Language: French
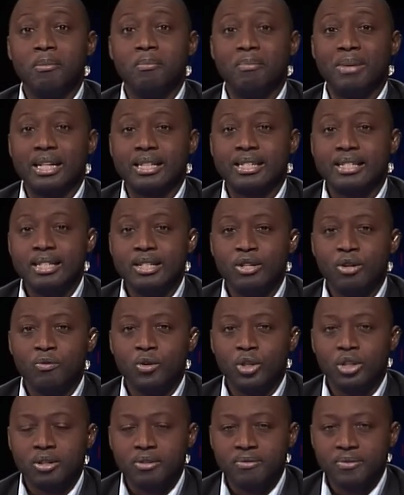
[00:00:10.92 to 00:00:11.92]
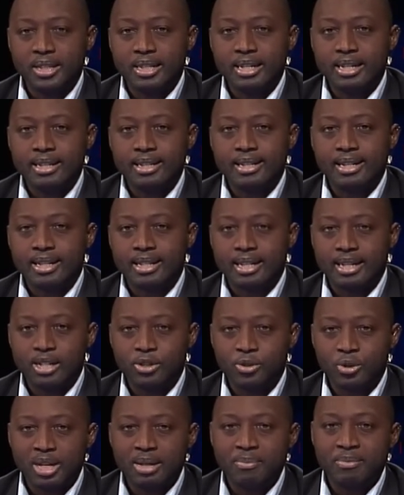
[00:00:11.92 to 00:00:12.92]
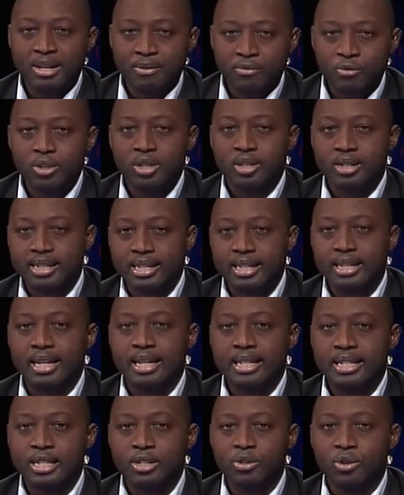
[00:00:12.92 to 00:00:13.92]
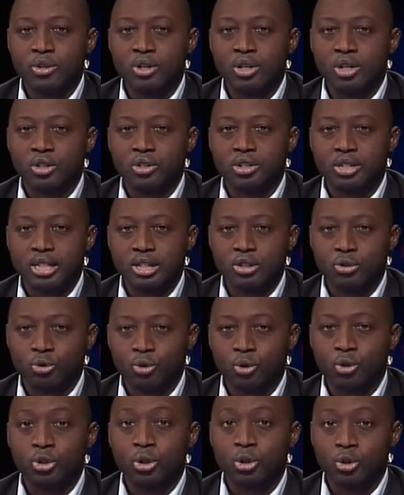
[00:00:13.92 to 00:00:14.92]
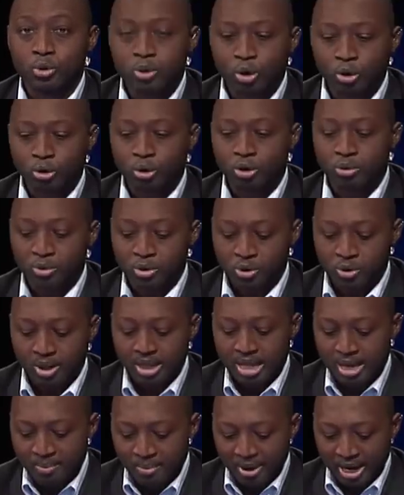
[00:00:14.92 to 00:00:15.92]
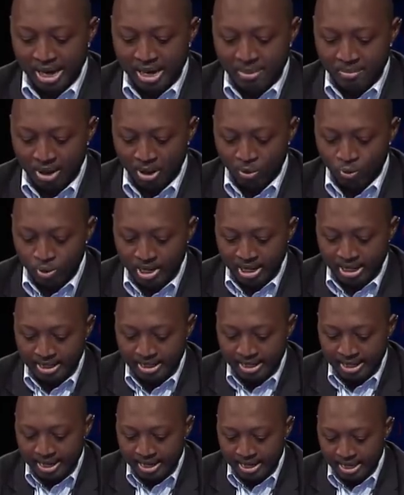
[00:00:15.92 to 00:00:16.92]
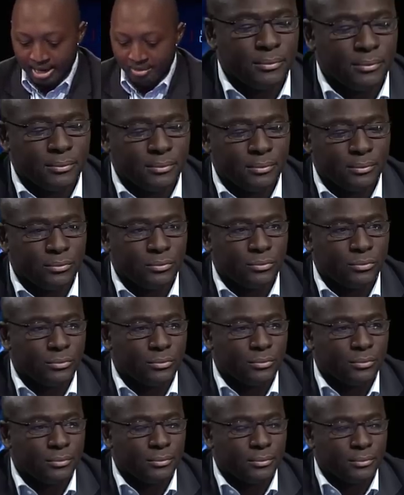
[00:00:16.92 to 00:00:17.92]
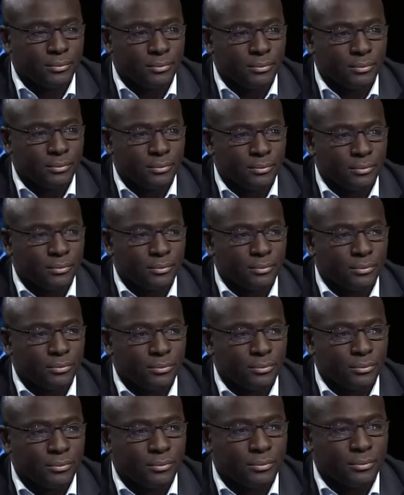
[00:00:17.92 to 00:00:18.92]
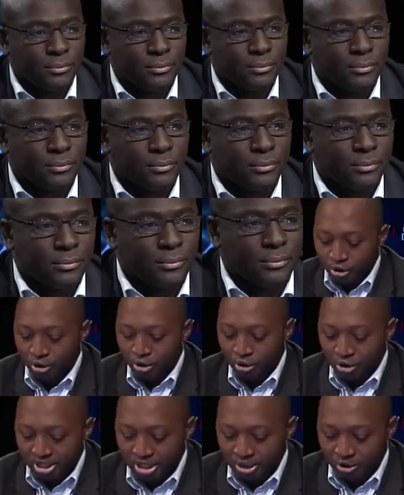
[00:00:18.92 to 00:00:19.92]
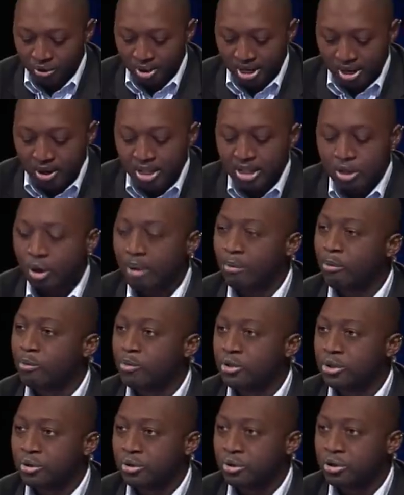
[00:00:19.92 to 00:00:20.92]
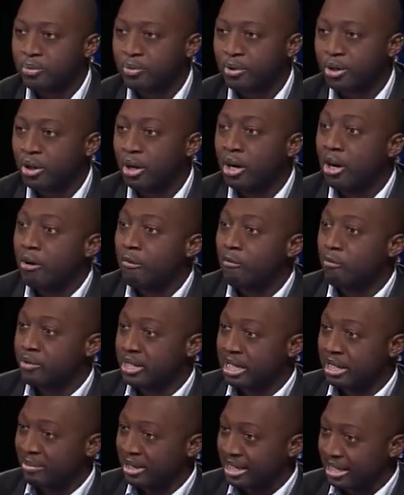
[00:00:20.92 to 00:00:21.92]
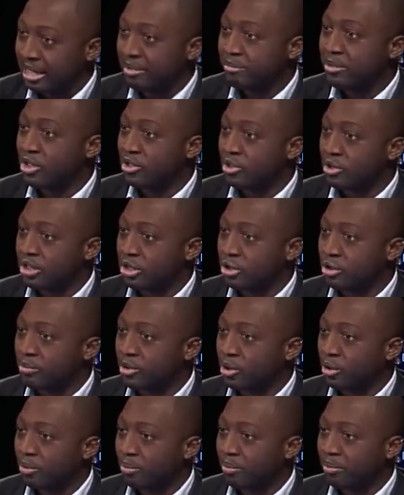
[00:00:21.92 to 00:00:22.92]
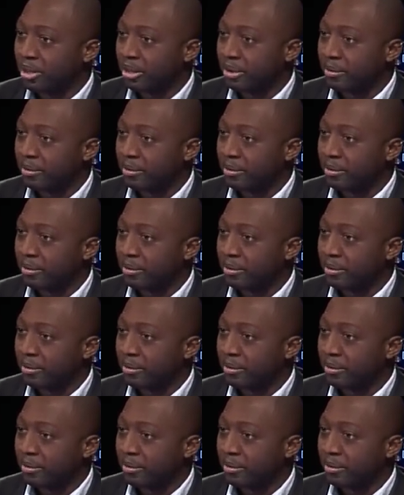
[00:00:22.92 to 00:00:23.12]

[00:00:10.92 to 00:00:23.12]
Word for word: Merci de votre fidélité à Télésud et bienvenue dans cette édition de l'entretien du jour. Je reçois aujourd'hui M. Ibrahim Kouyaté, qui est manager général de l'APS, Agence de gestion et de la promotion du sport. Vous êtes basé à Abidjan, si je ne me trompe pas.